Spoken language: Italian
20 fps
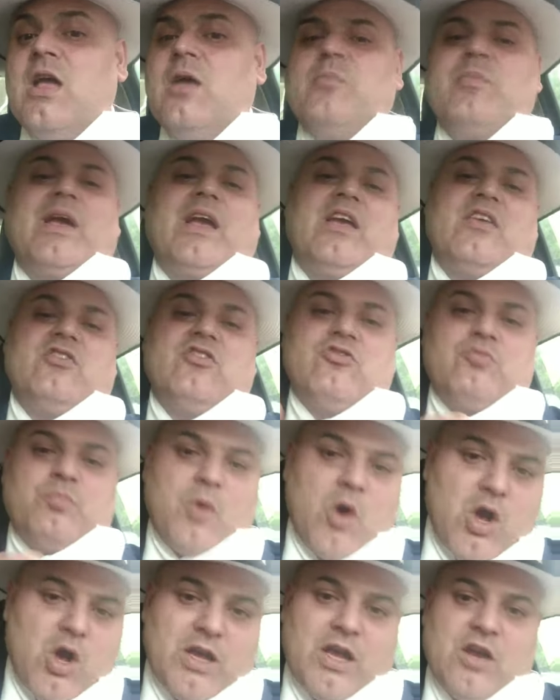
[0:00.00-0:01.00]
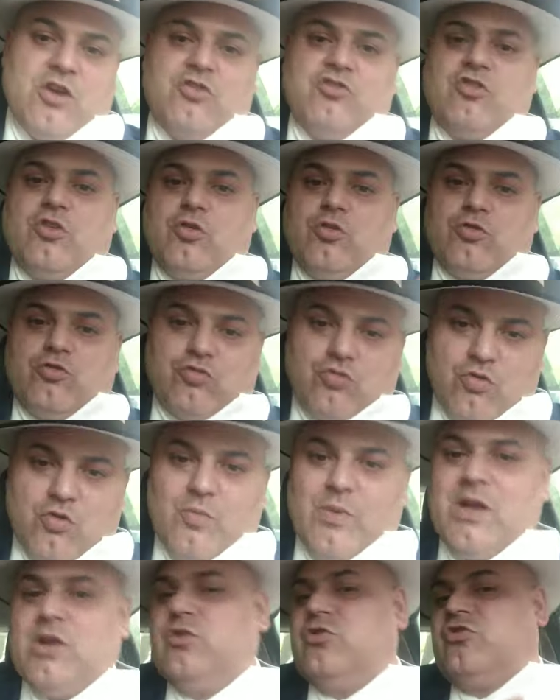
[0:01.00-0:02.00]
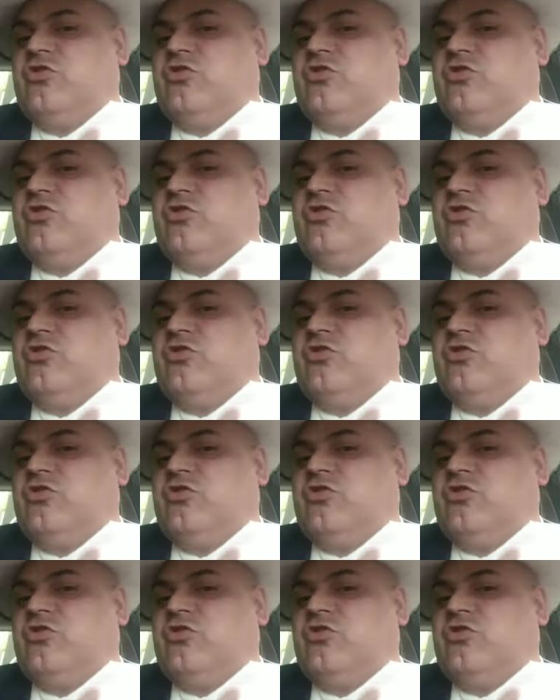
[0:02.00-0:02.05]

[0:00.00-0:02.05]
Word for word: perché si sporcano, si consumano,